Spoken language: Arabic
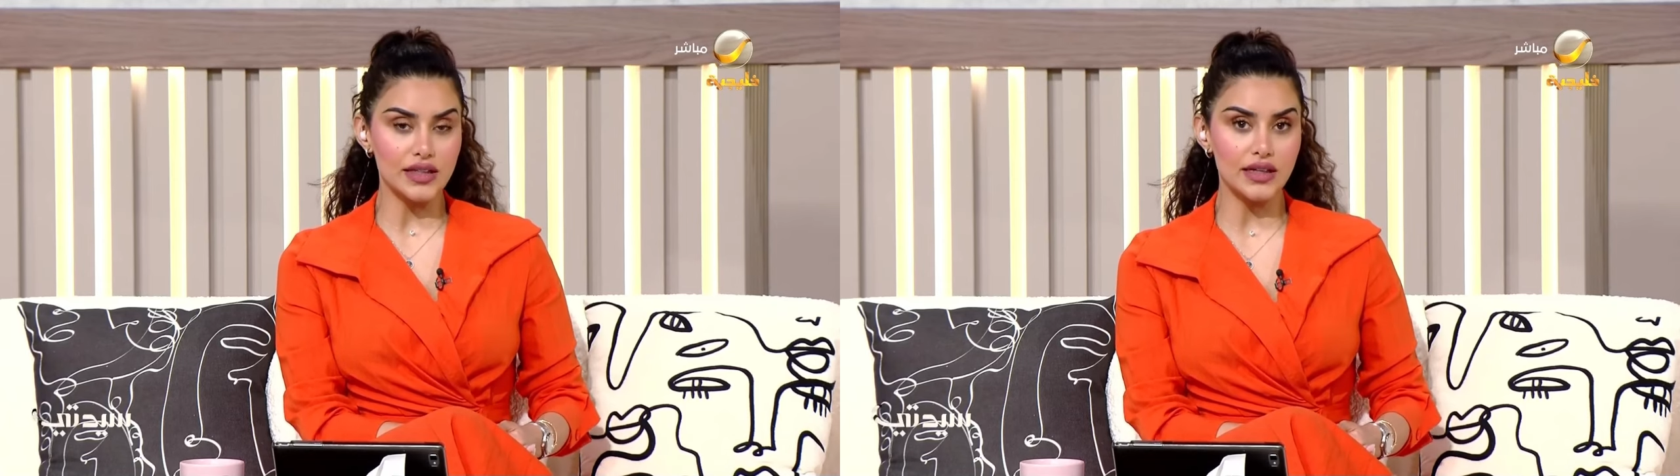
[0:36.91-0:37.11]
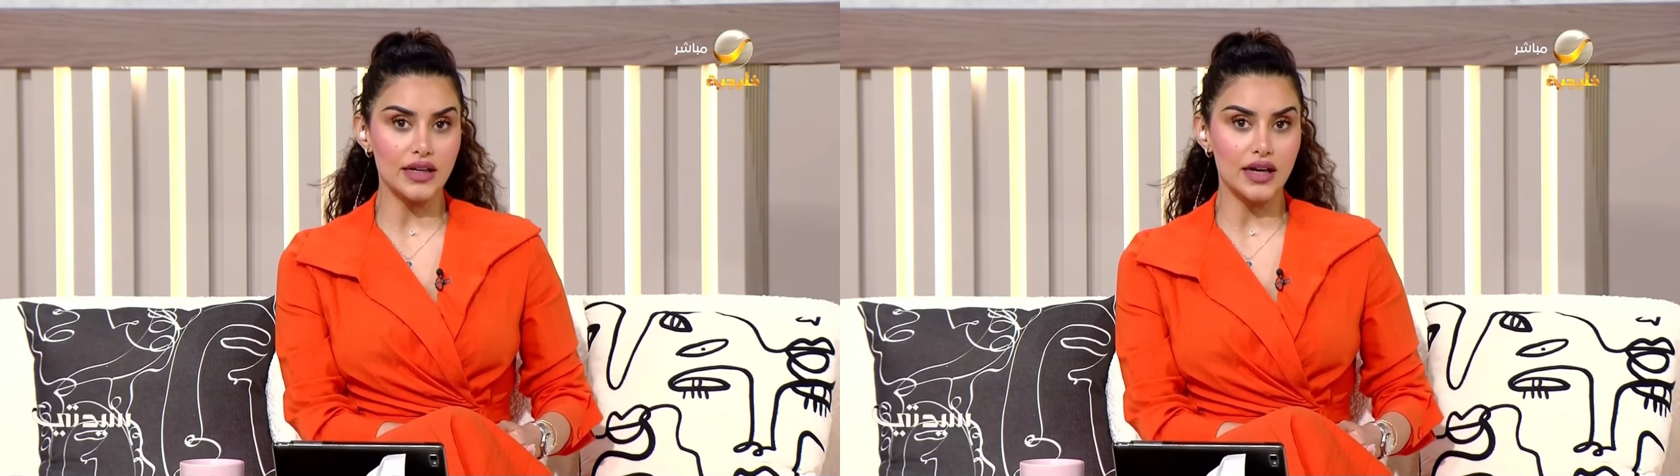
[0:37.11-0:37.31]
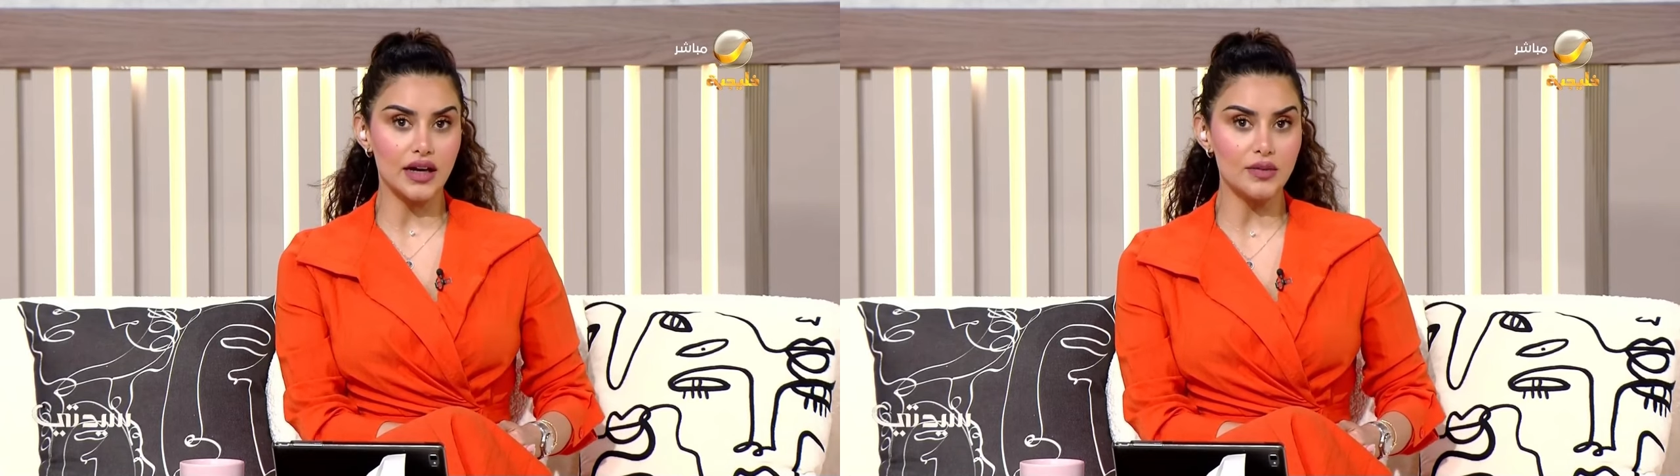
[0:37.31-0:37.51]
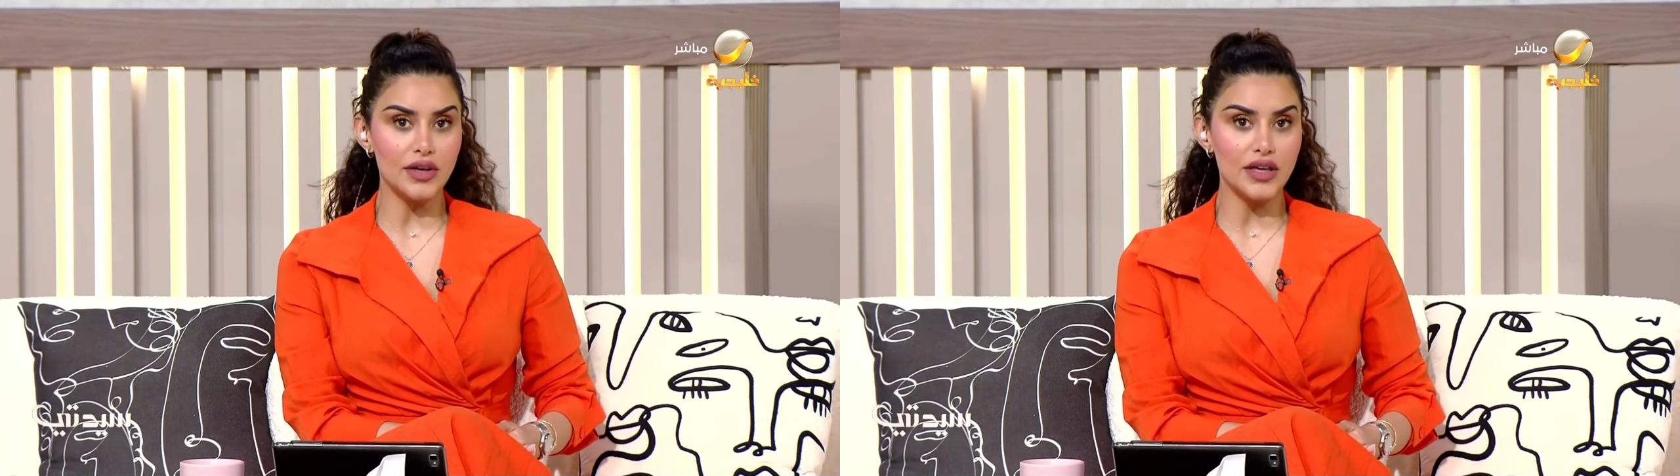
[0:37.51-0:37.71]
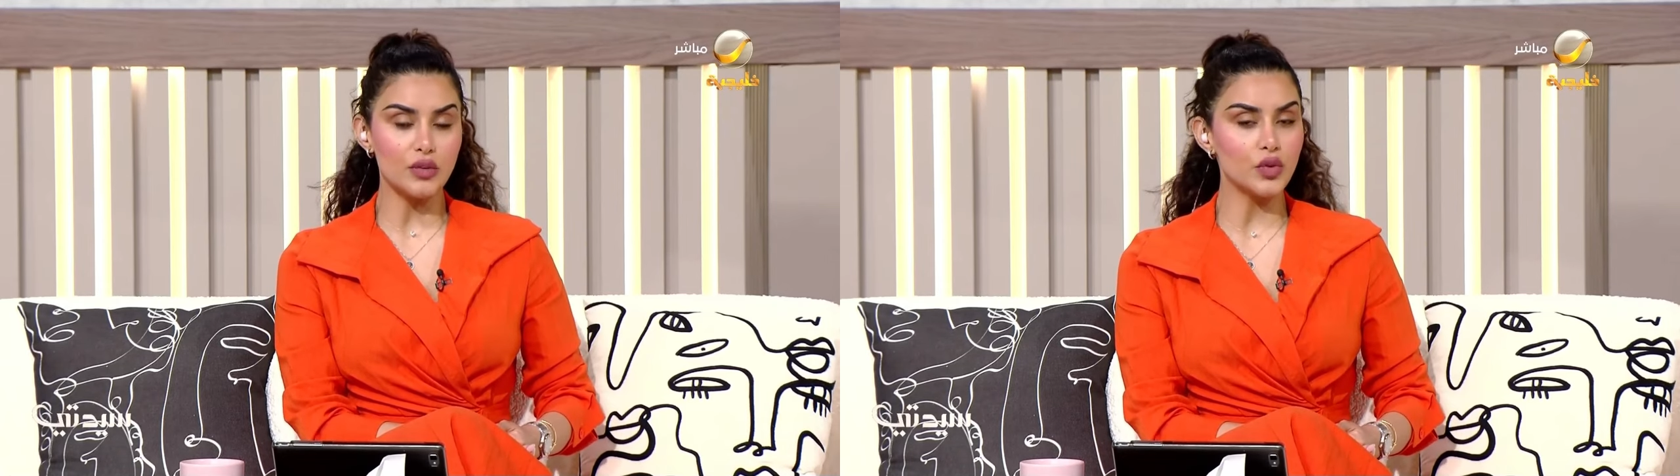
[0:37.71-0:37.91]
أدلة
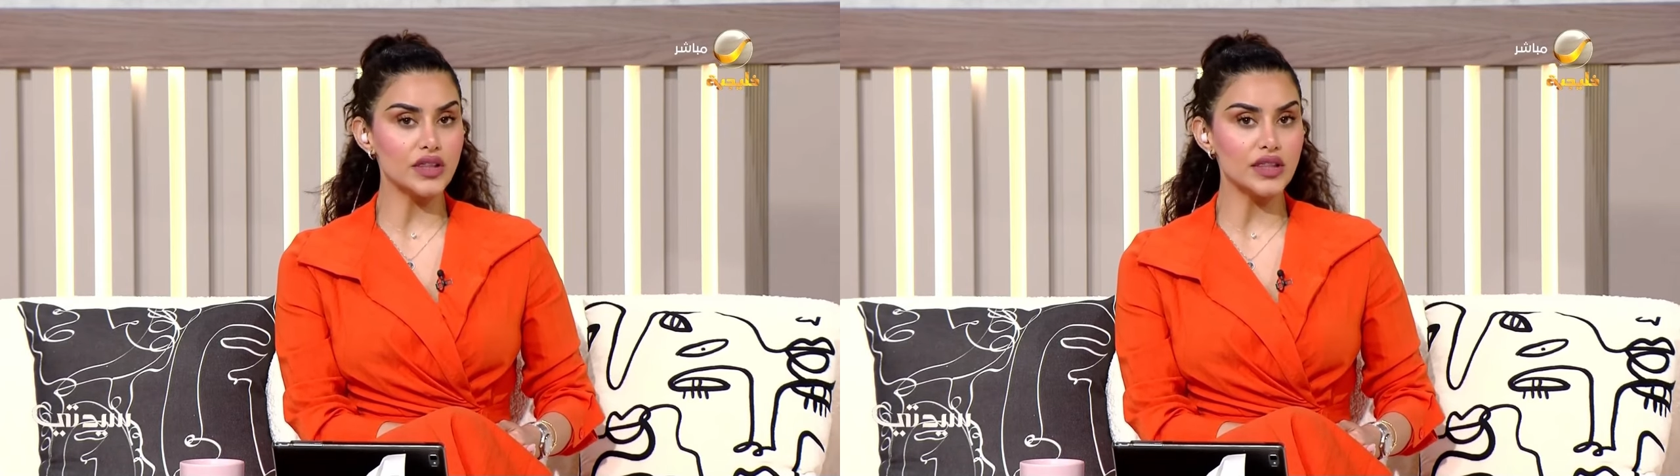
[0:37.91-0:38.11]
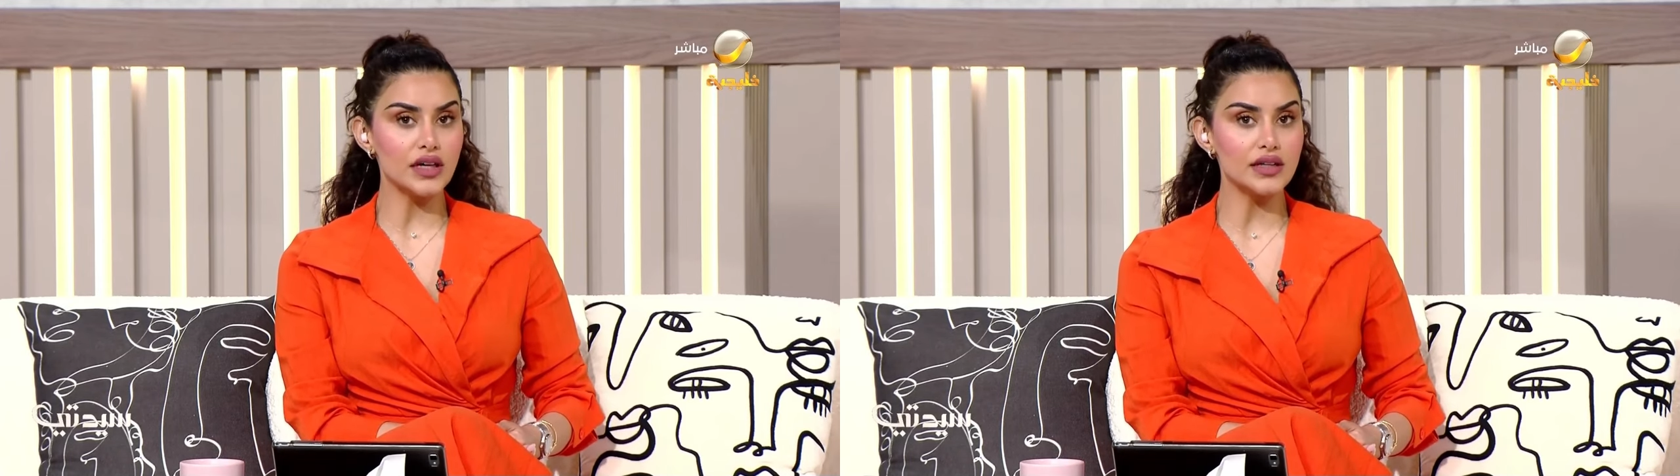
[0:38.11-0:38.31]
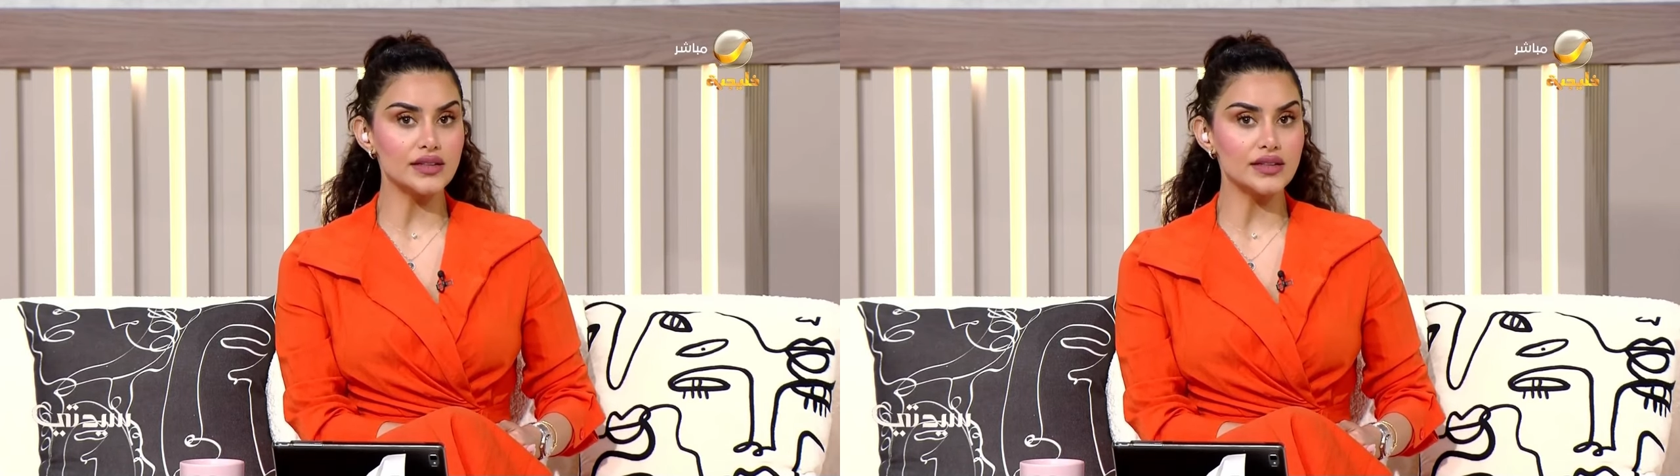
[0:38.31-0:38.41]
علمية موثقة